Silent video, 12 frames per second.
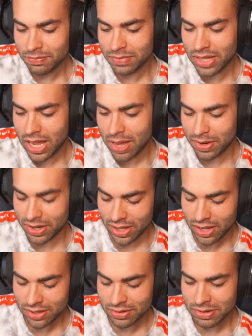Nah,
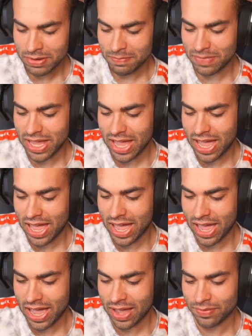¿verdad?
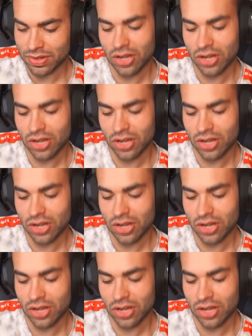Nah,